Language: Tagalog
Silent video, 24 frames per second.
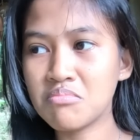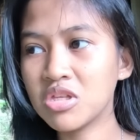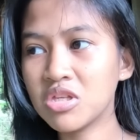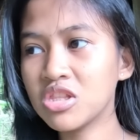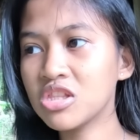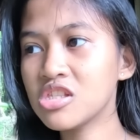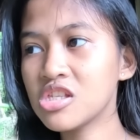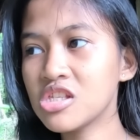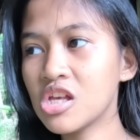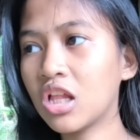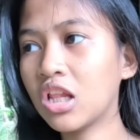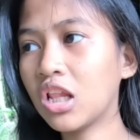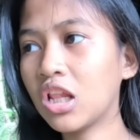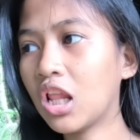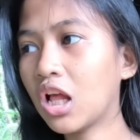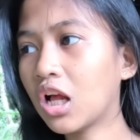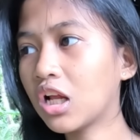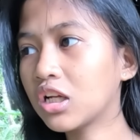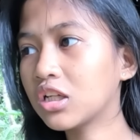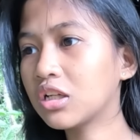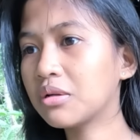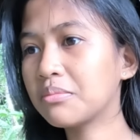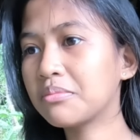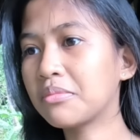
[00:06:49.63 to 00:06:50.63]
Minsan
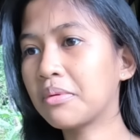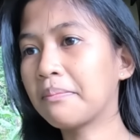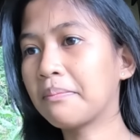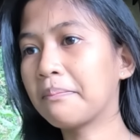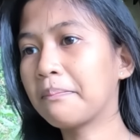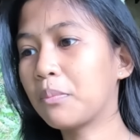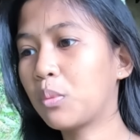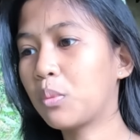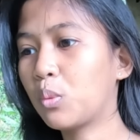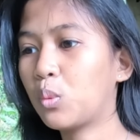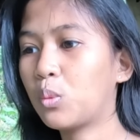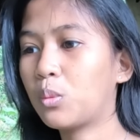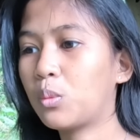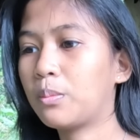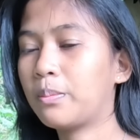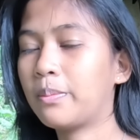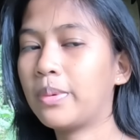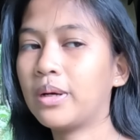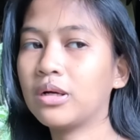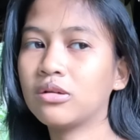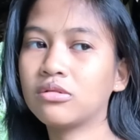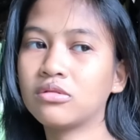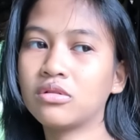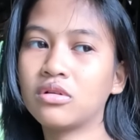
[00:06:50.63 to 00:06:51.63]
lang naman.
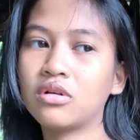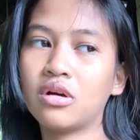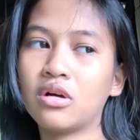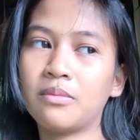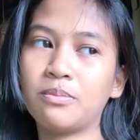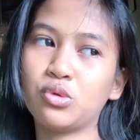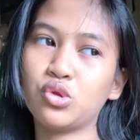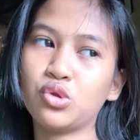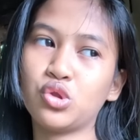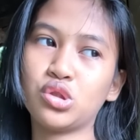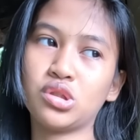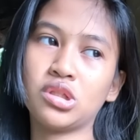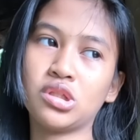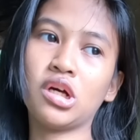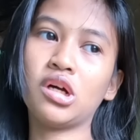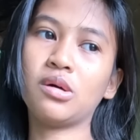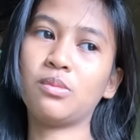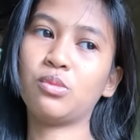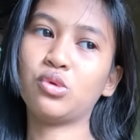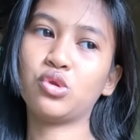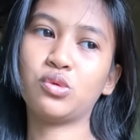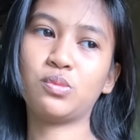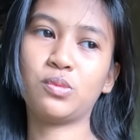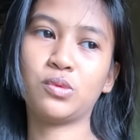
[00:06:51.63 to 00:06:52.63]
Pag kapos na
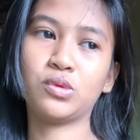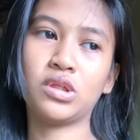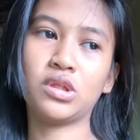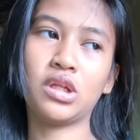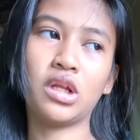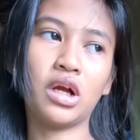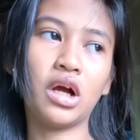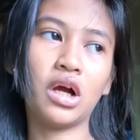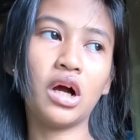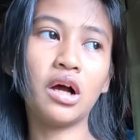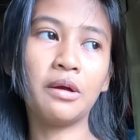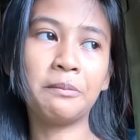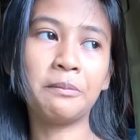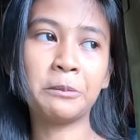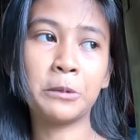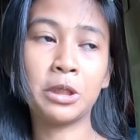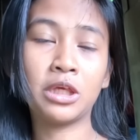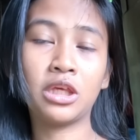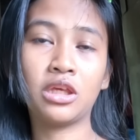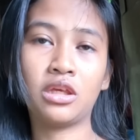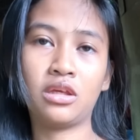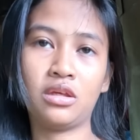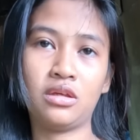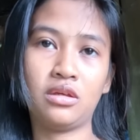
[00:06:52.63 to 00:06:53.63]
kapos po talaga
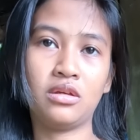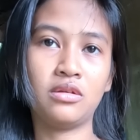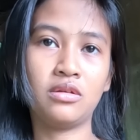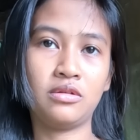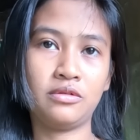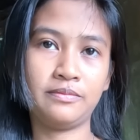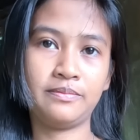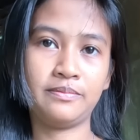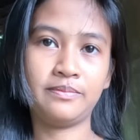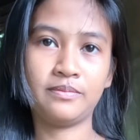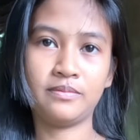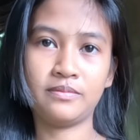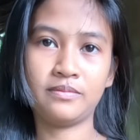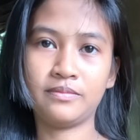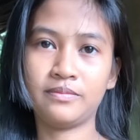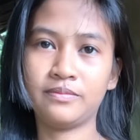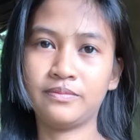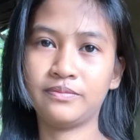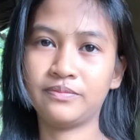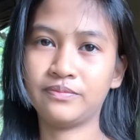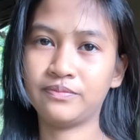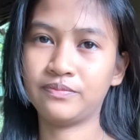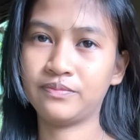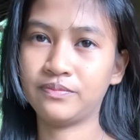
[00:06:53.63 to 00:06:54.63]
kami. Si mama mo
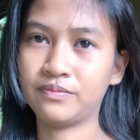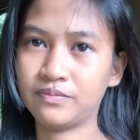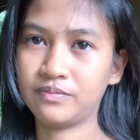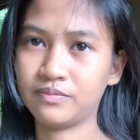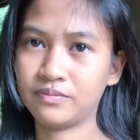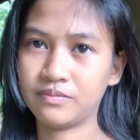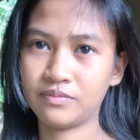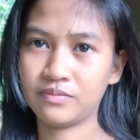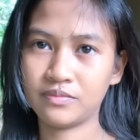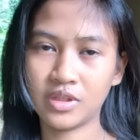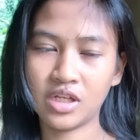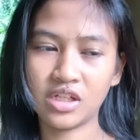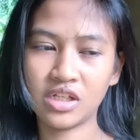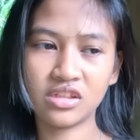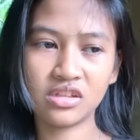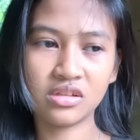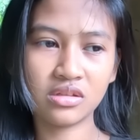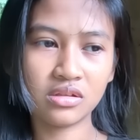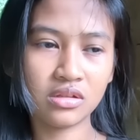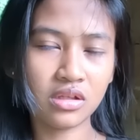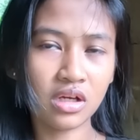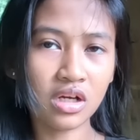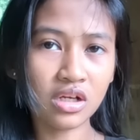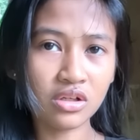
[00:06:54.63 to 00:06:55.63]
talaga hindi At
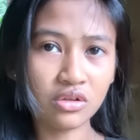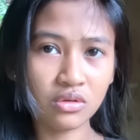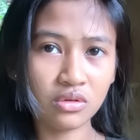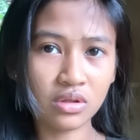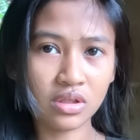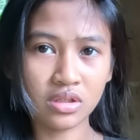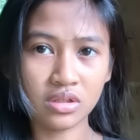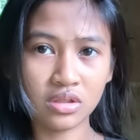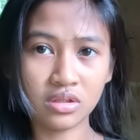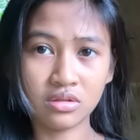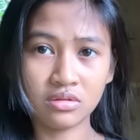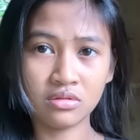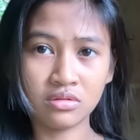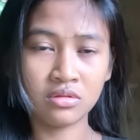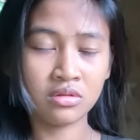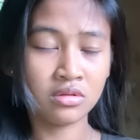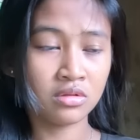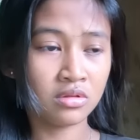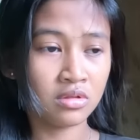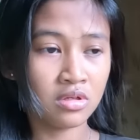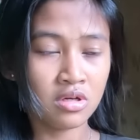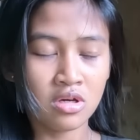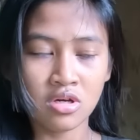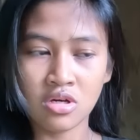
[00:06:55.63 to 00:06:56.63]
pwedeng ano, magtrabaho. Eh,
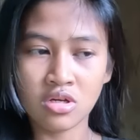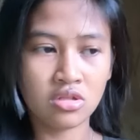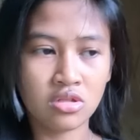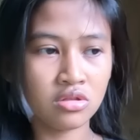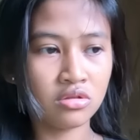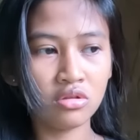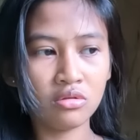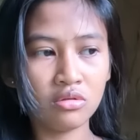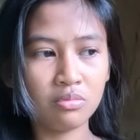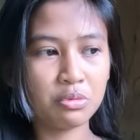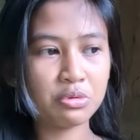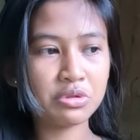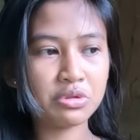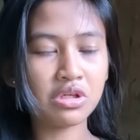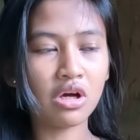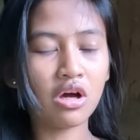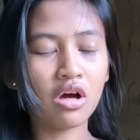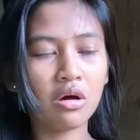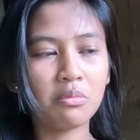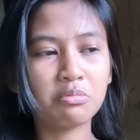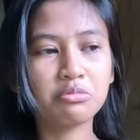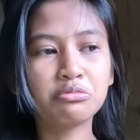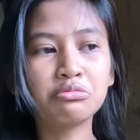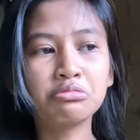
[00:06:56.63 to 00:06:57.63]
ano? Hindi po sa
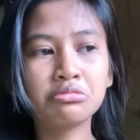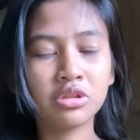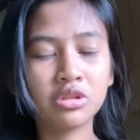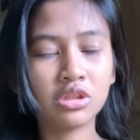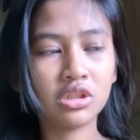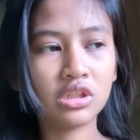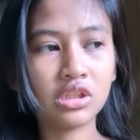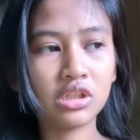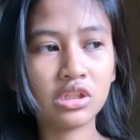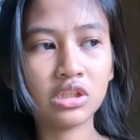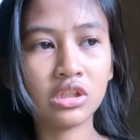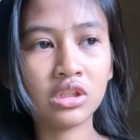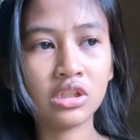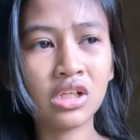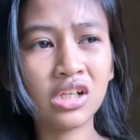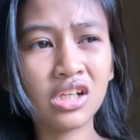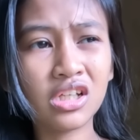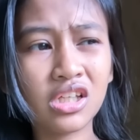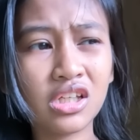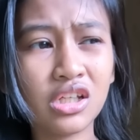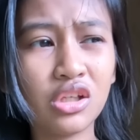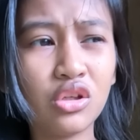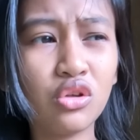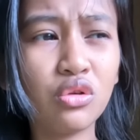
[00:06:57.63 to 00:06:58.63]
kapag may ini,
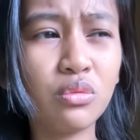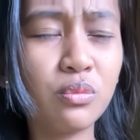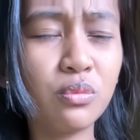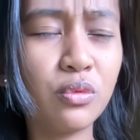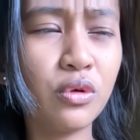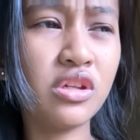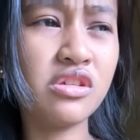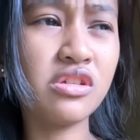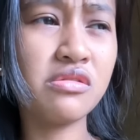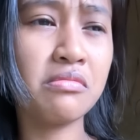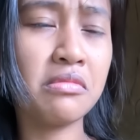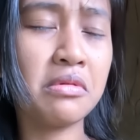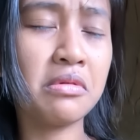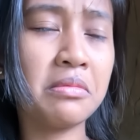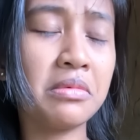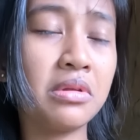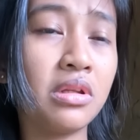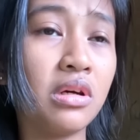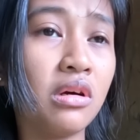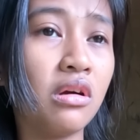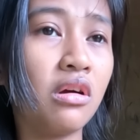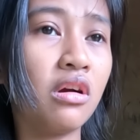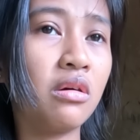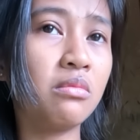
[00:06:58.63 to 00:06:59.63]
nagiinom po yung si
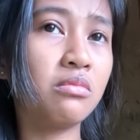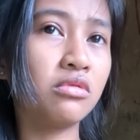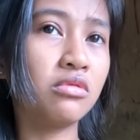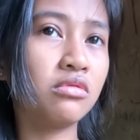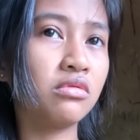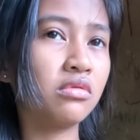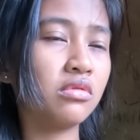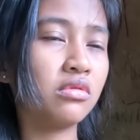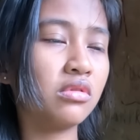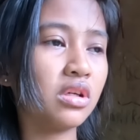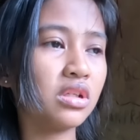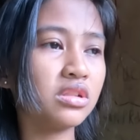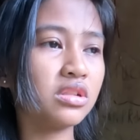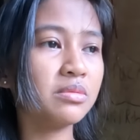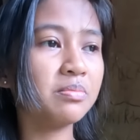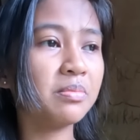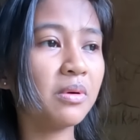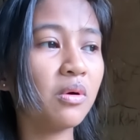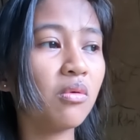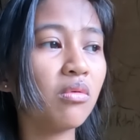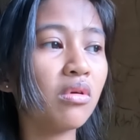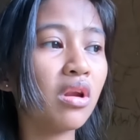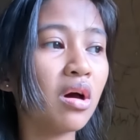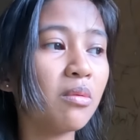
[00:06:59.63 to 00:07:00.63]
mama ng gamot. Kasi
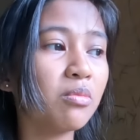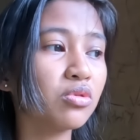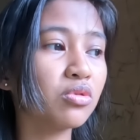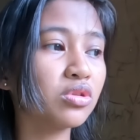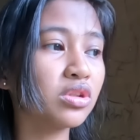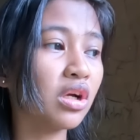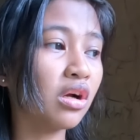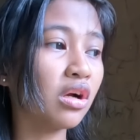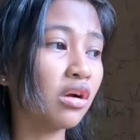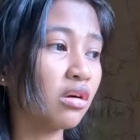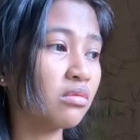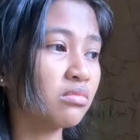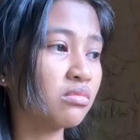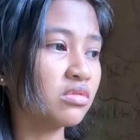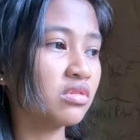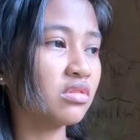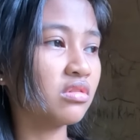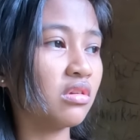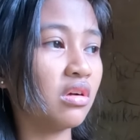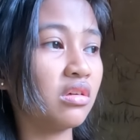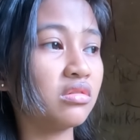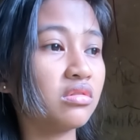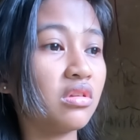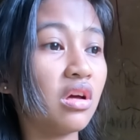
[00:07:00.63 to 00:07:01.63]
pag wala po siyang gamot,
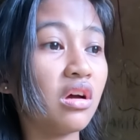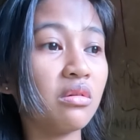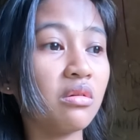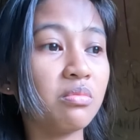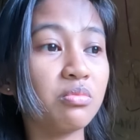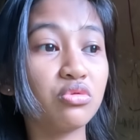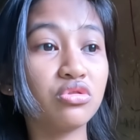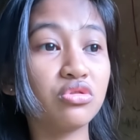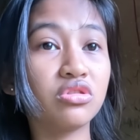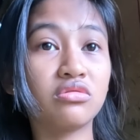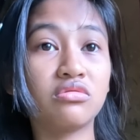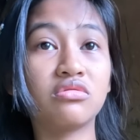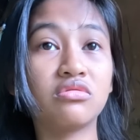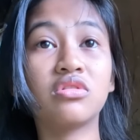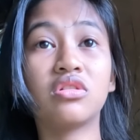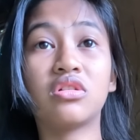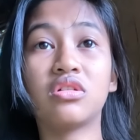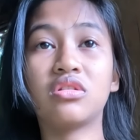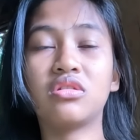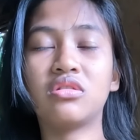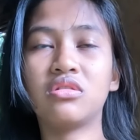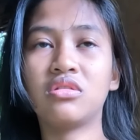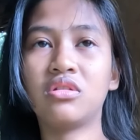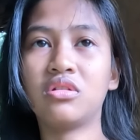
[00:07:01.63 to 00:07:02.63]
nakataka po siya ng
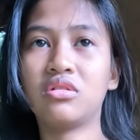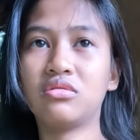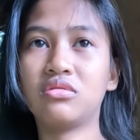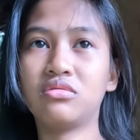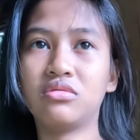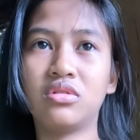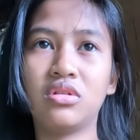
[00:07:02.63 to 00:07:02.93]
sakit niya.